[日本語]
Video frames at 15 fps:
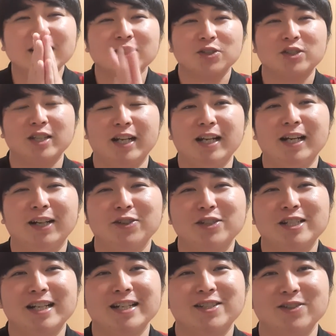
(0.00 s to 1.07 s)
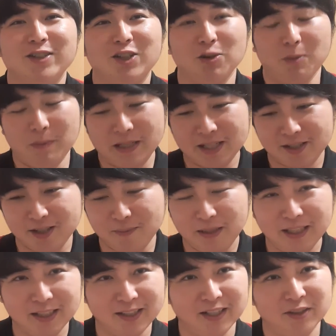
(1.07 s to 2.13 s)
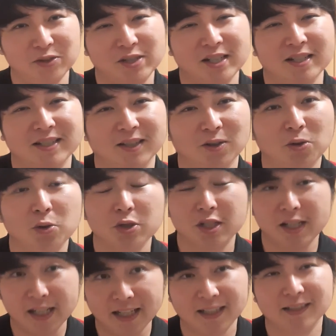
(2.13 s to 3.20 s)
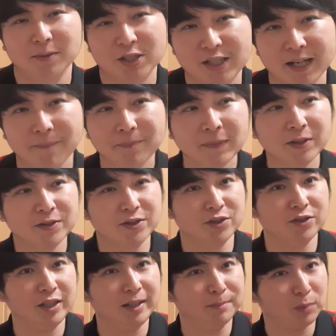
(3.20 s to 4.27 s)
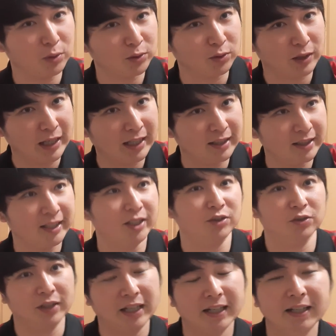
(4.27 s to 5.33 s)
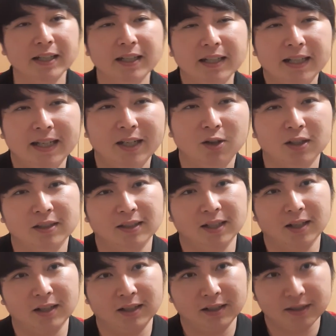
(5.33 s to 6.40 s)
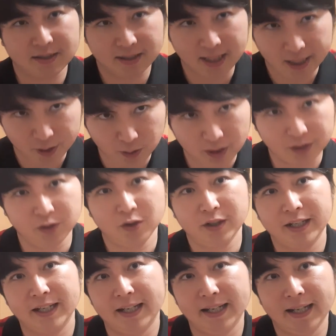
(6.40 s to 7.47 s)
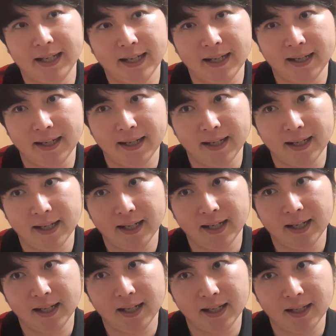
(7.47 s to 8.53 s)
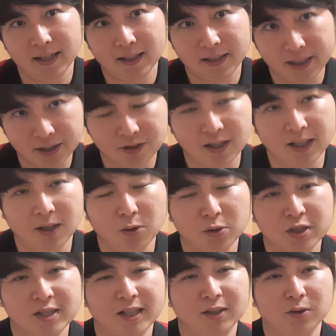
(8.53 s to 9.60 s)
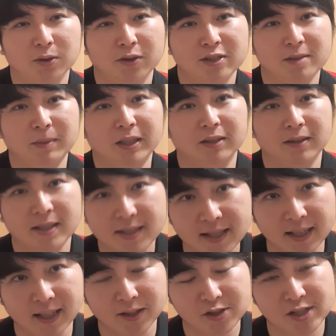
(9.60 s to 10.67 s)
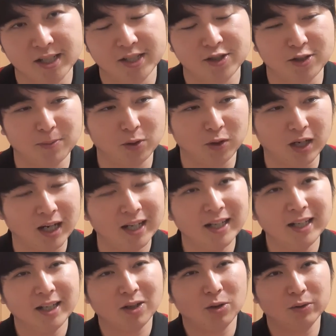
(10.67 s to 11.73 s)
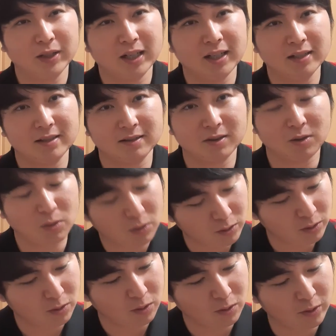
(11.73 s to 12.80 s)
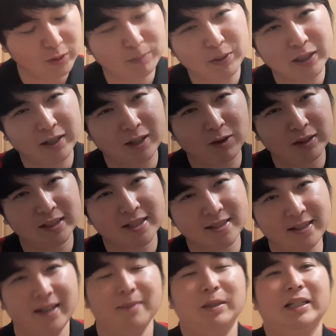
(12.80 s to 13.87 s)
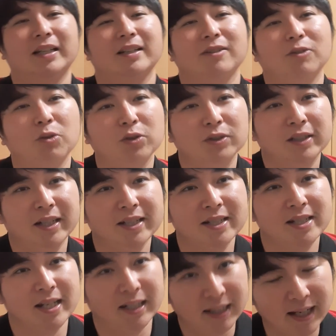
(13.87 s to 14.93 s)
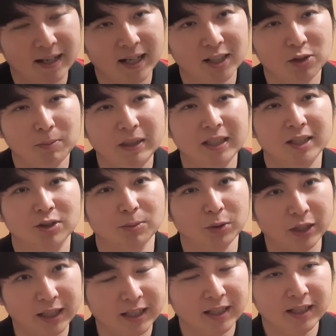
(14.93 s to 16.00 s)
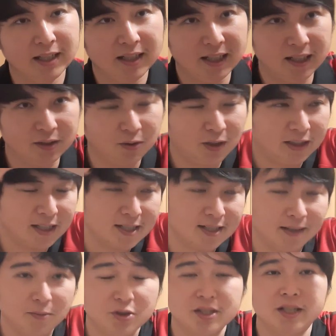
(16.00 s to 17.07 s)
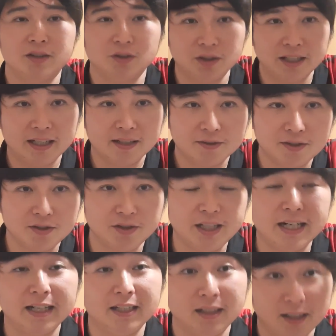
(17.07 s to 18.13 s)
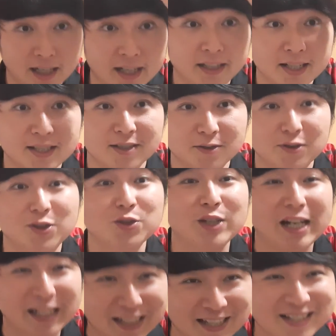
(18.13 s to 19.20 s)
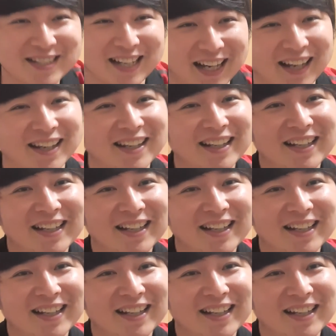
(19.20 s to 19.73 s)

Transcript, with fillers: そしてね、あの、試合中に今日もめちゃくちゃみんなとやりとりしたんですけど、公式 LINE やってまして、普通に僕と LINE ができるので、えー、よかったら概要欄の、えー、リンクから公式 LINE 登録してみてください。あの、試合中に僕が、こんなかん、ここの、ここいうプレイが良かったっすね、みたいなのを送ったりしてて、あとみんなともね、あの、話したりもしてるので、普通に LINE、LINE です。普通に LINE です。はい。